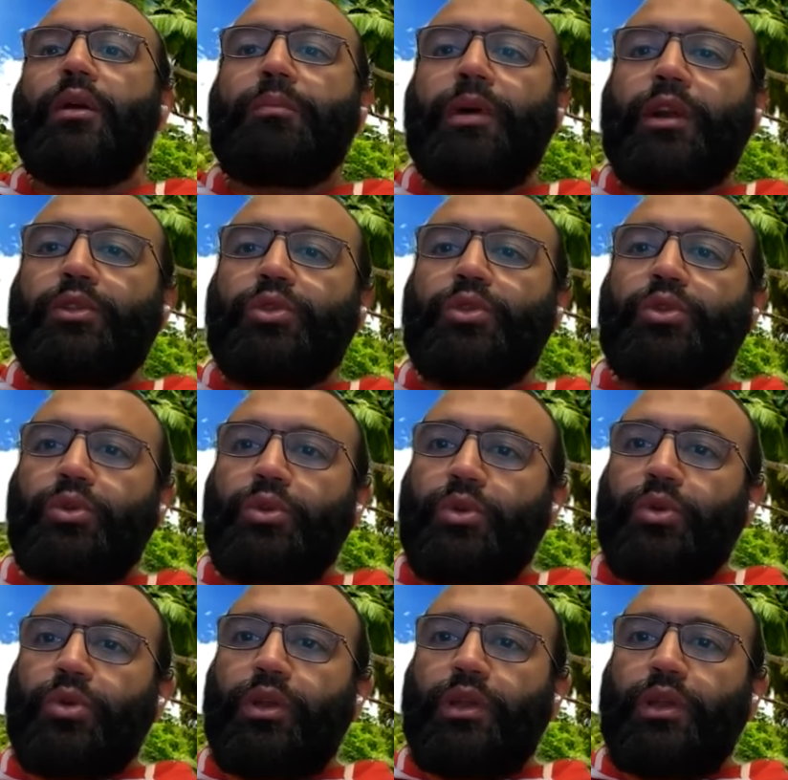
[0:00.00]
برضو
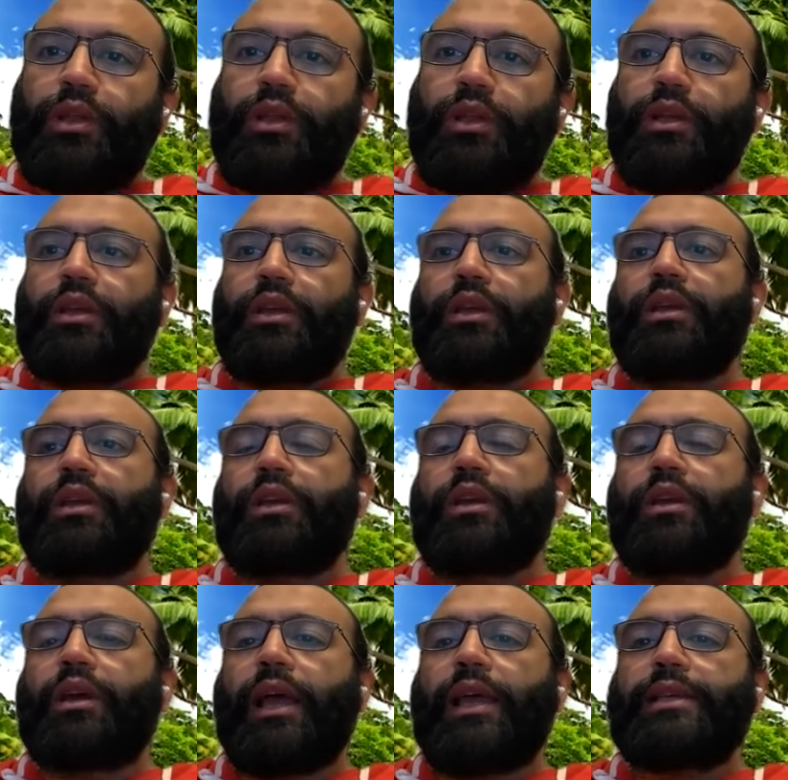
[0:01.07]

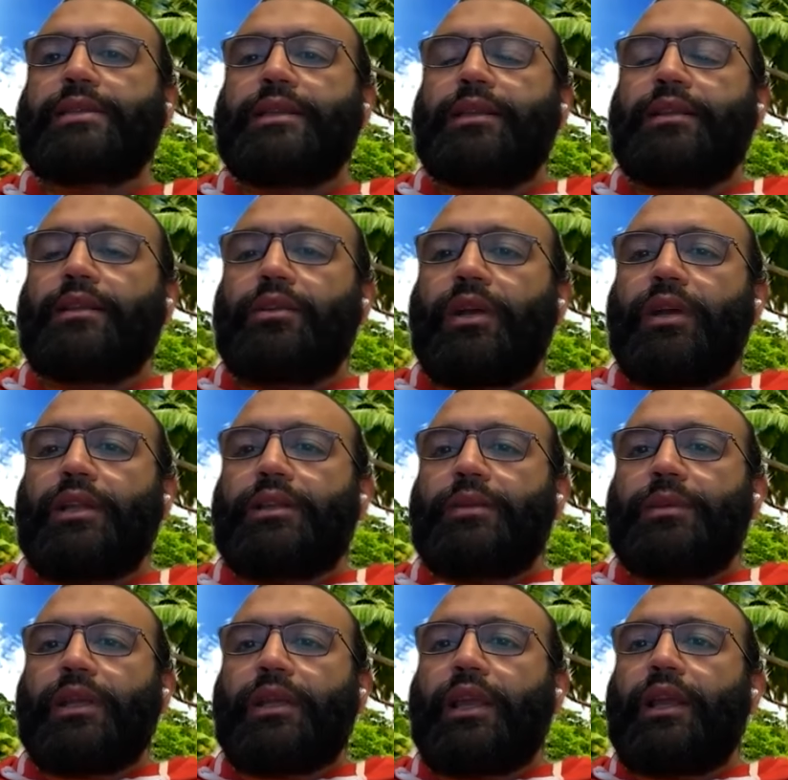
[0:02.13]
آه عايزين دلوقتي
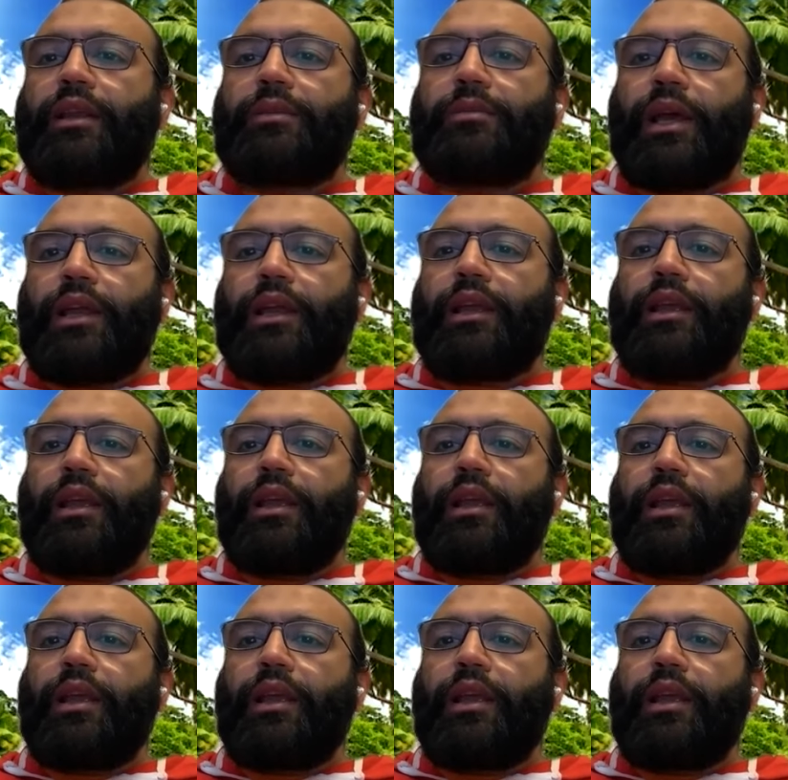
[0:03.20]
بنتكلم على